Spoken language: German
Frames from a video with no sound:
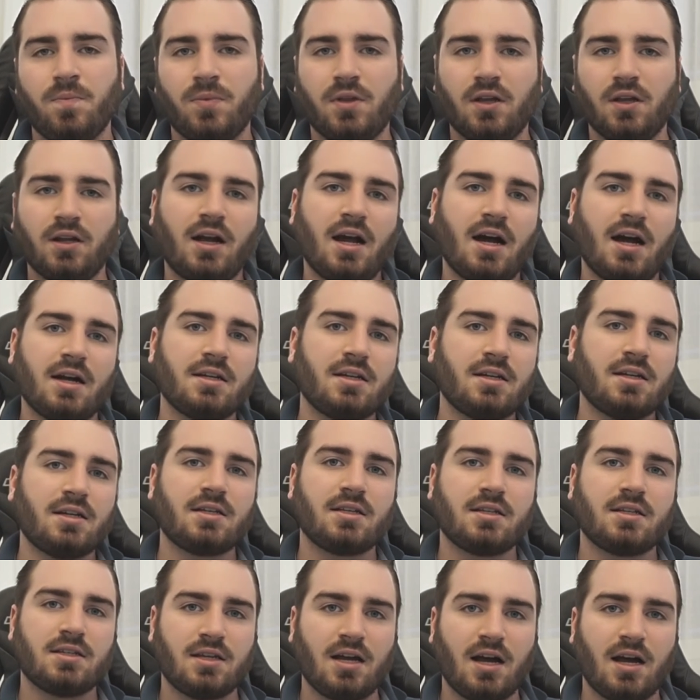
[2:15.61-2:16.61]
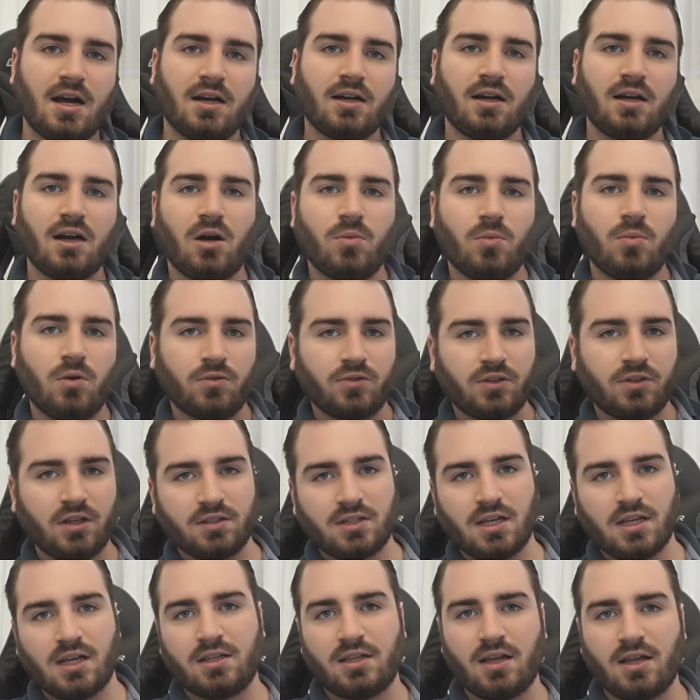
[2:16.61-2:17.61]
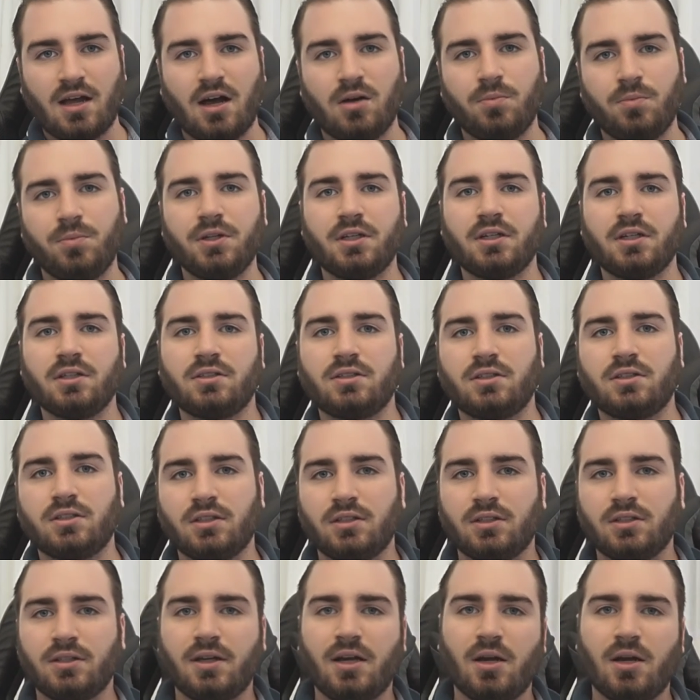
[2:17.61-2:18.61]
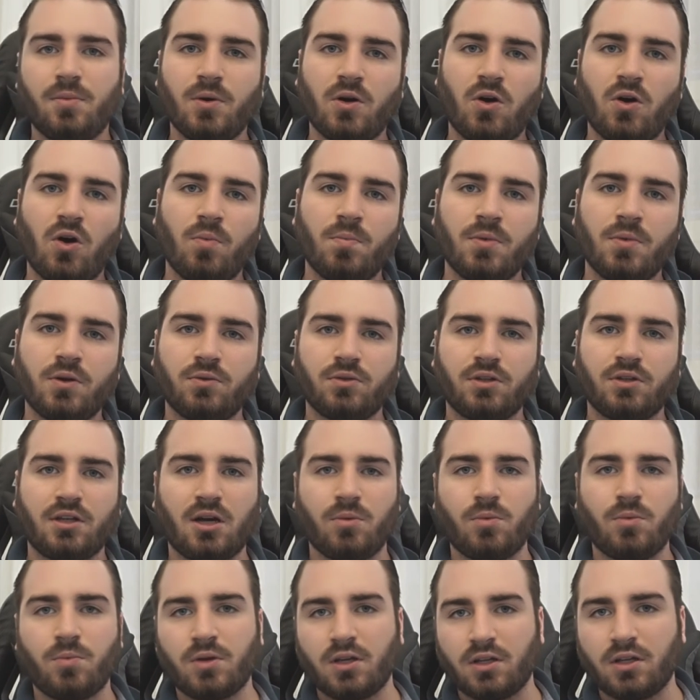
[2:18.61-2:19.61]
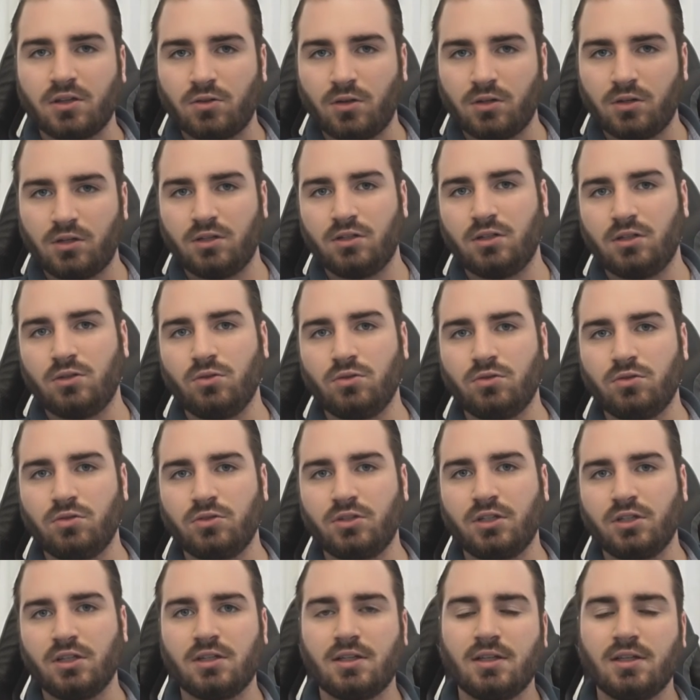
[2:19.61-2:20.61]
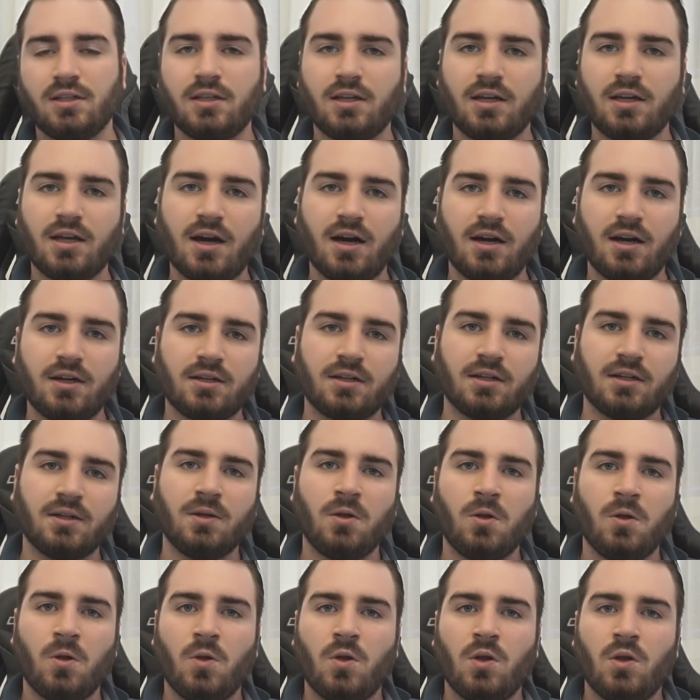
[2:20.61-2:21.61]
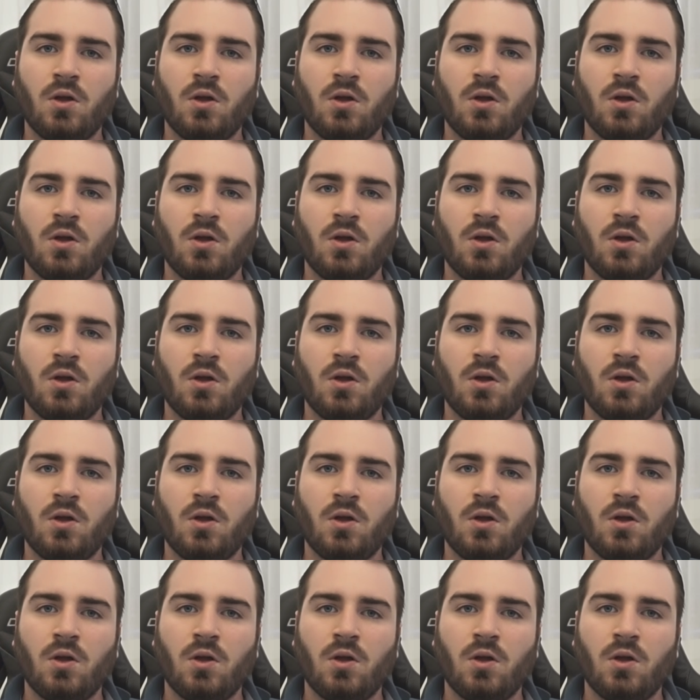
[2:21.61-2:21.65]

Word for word: dann kann ich sagen, aber auf der Seite habe ich es äh, herbekommen und ich habe mich dann dort an die Nutzungsrichtlinien gehalten